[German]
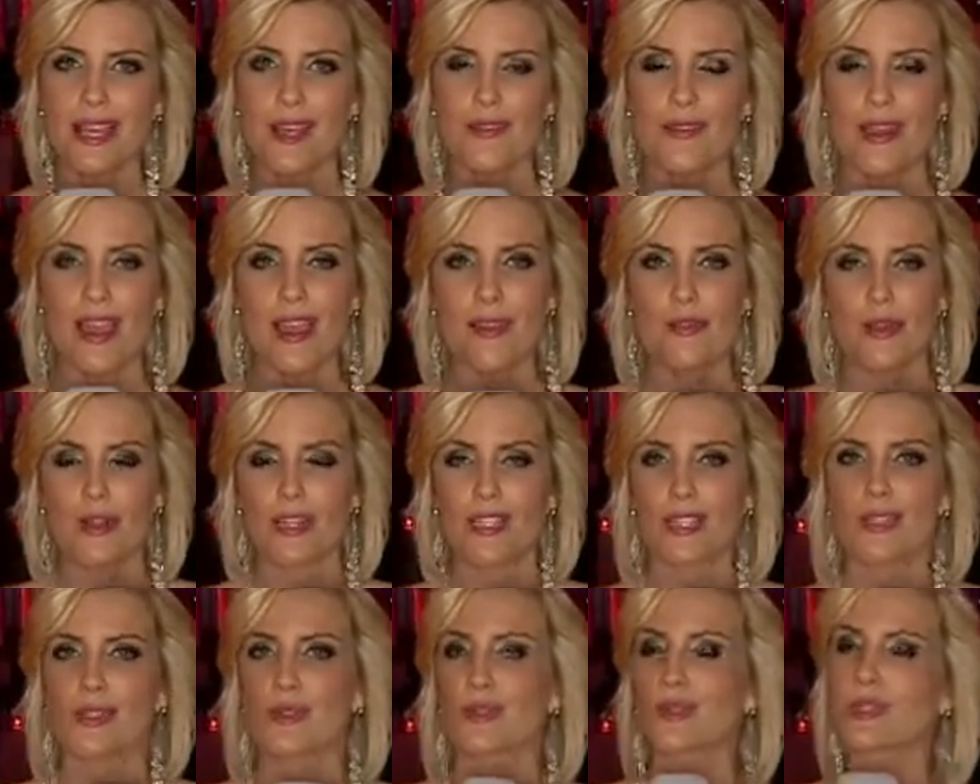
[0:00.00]
Da war er
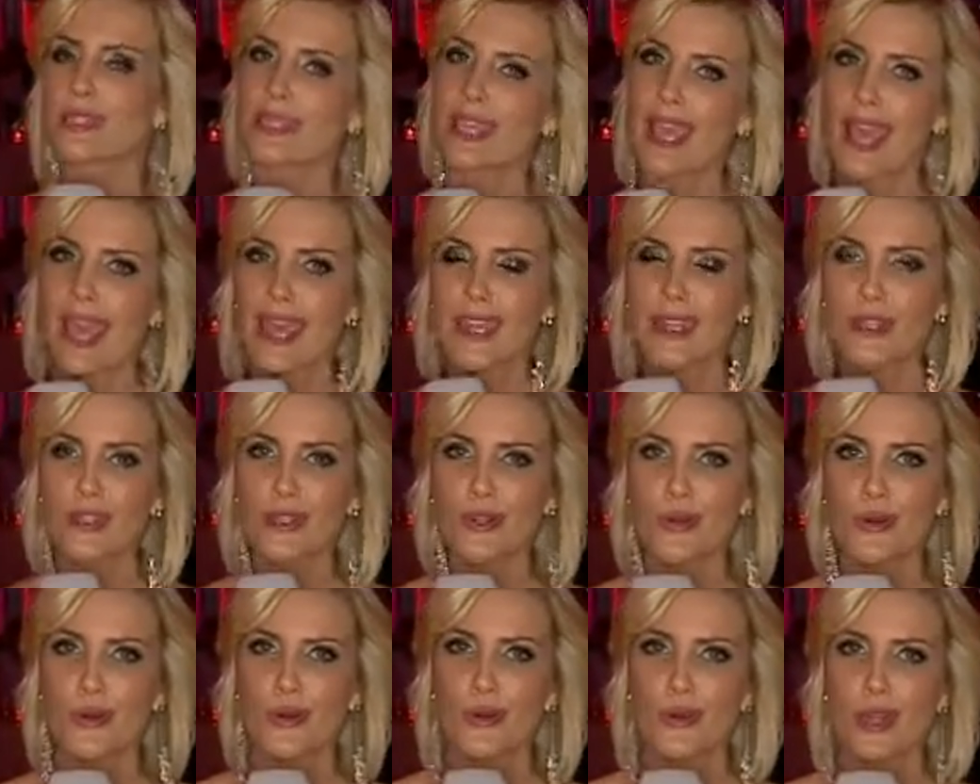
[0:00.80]
wirklich zu
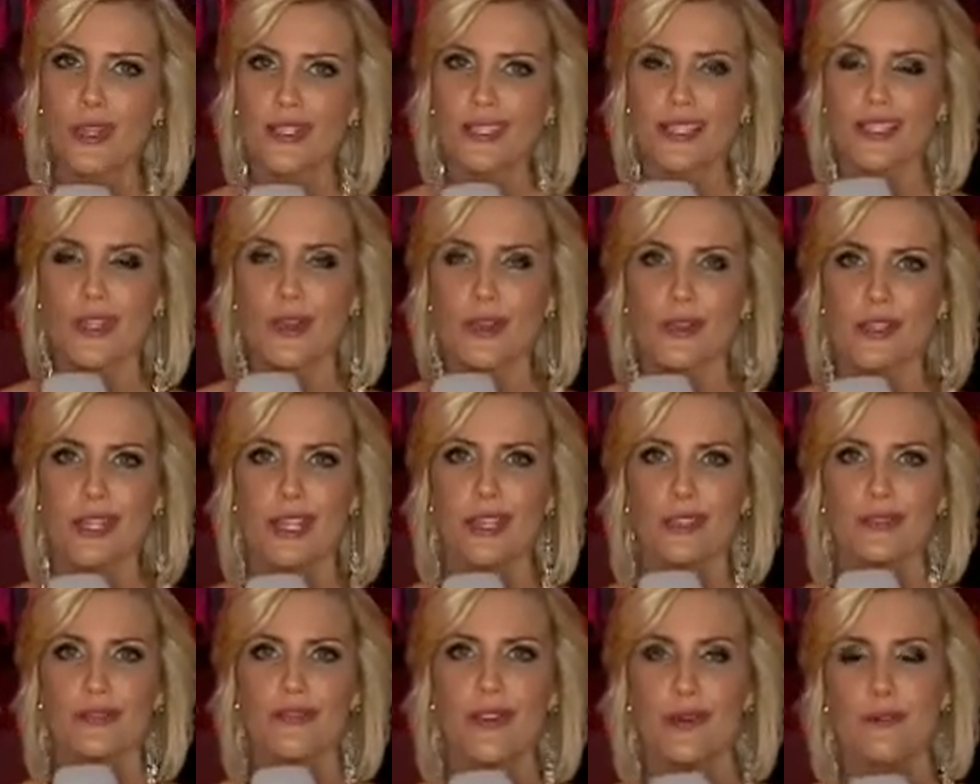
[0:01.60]
Tränen gerührt, hat auch
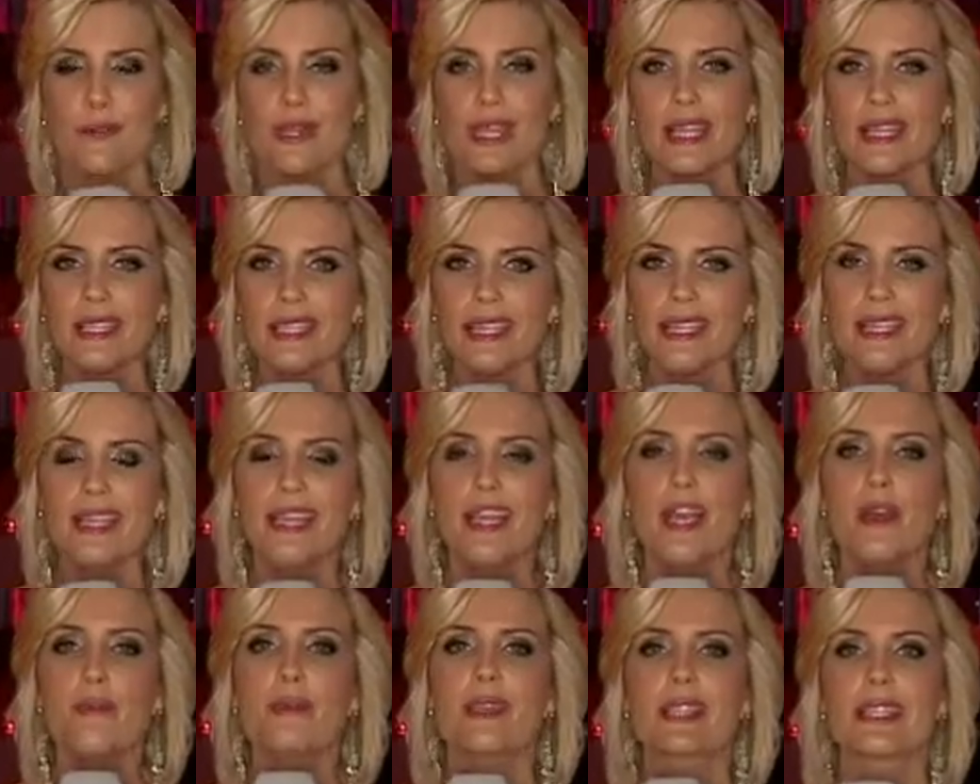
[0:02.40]
seine Familie
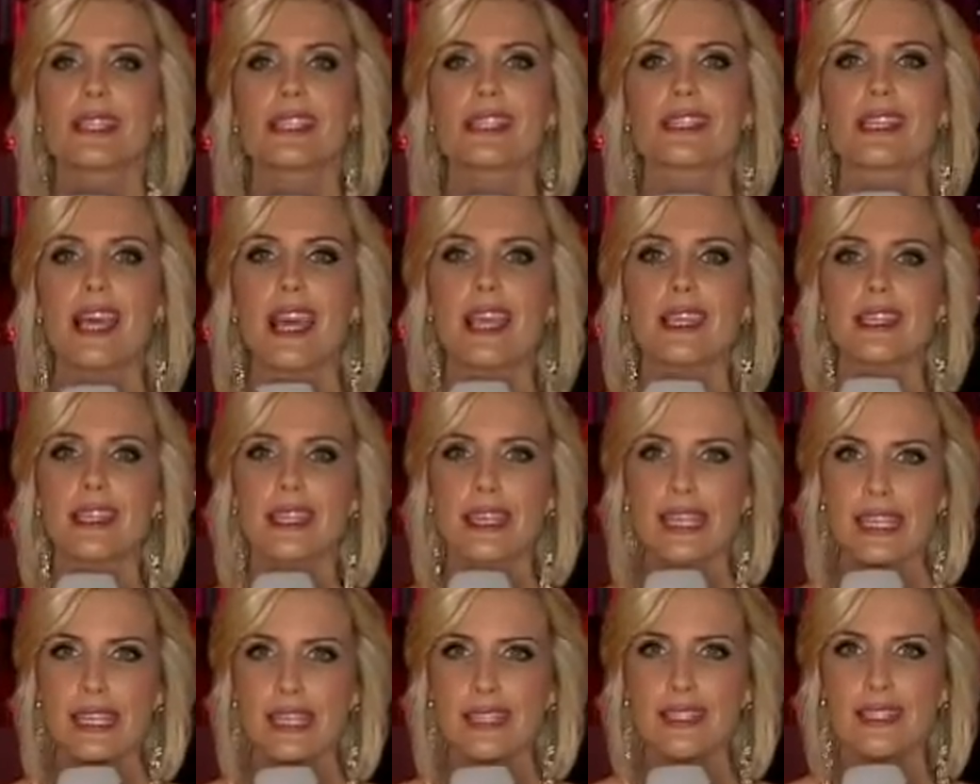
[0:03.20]
mit in
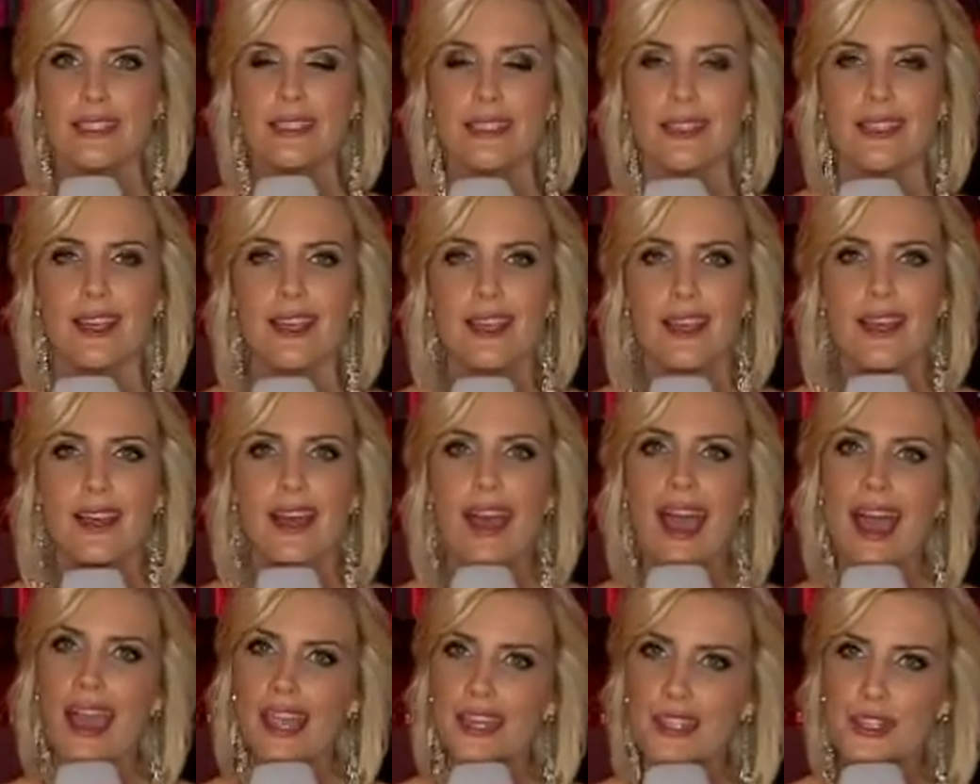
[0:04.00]
seine Rede
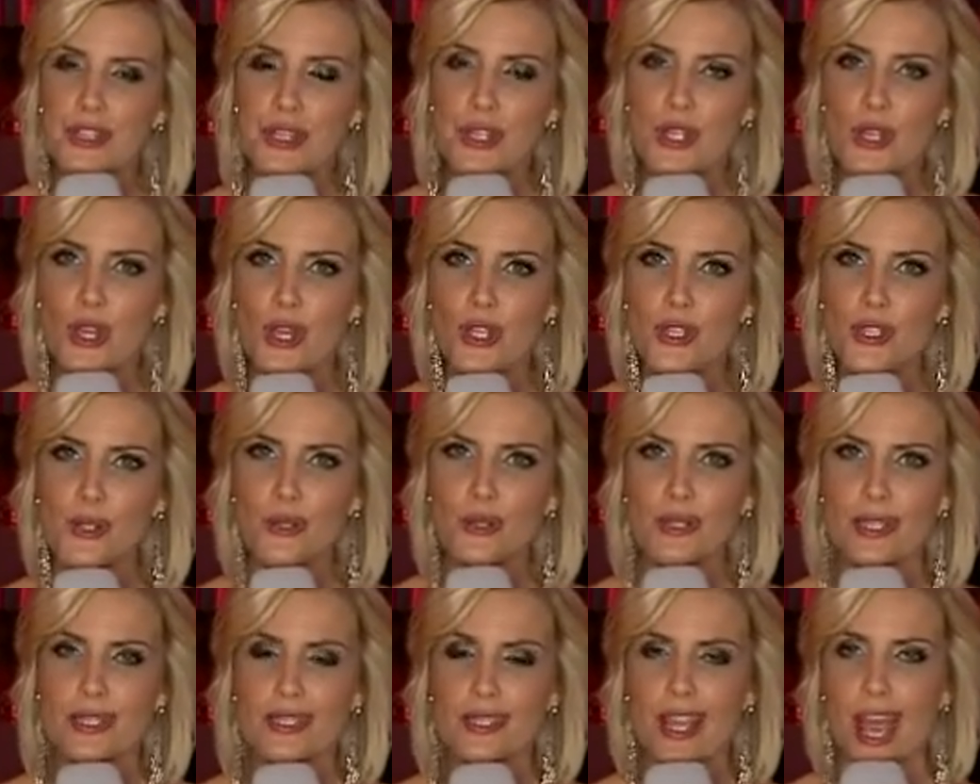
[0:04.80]
eingeschlossen
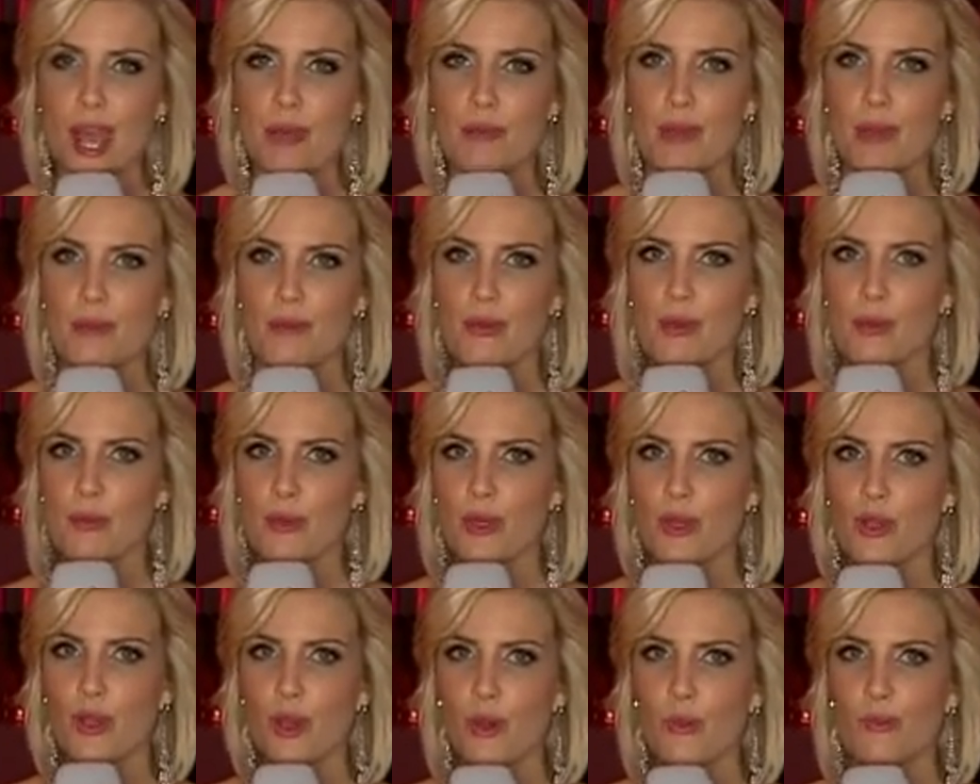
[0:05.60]
und das kam im
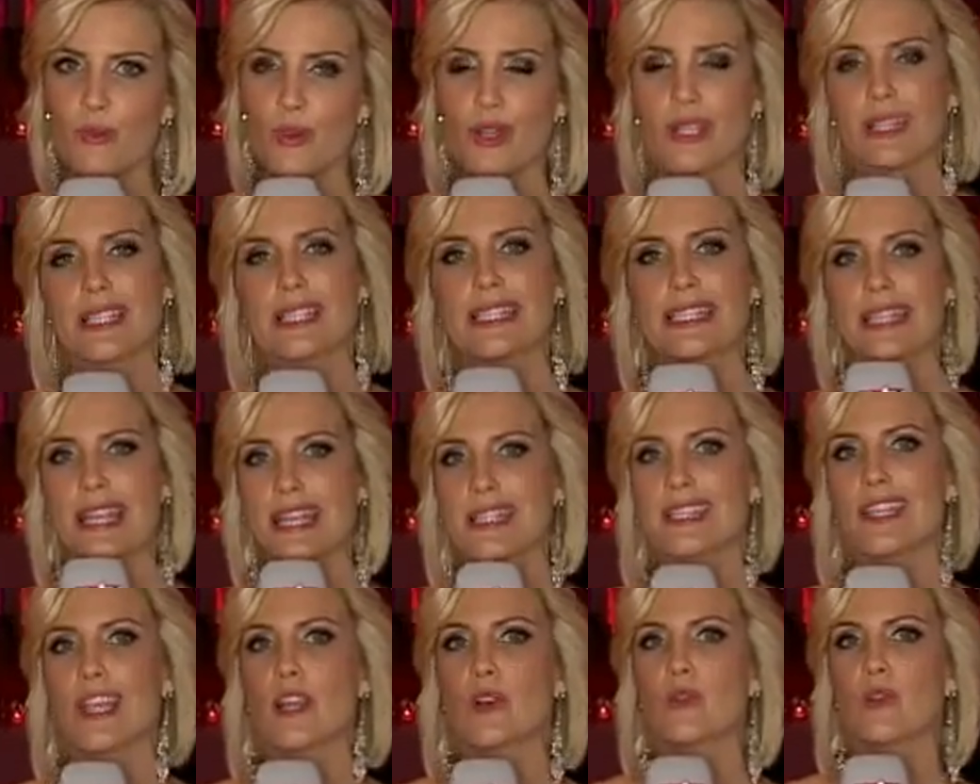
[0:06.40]
Publikum wirklich
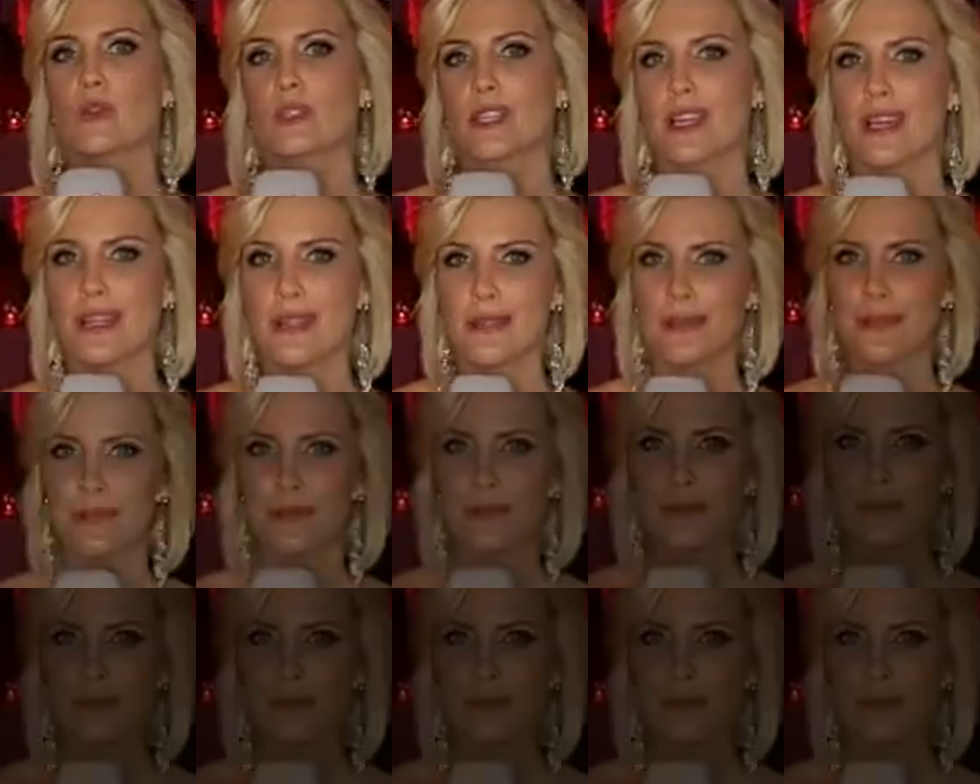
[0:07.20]
sehr, sehr gut an.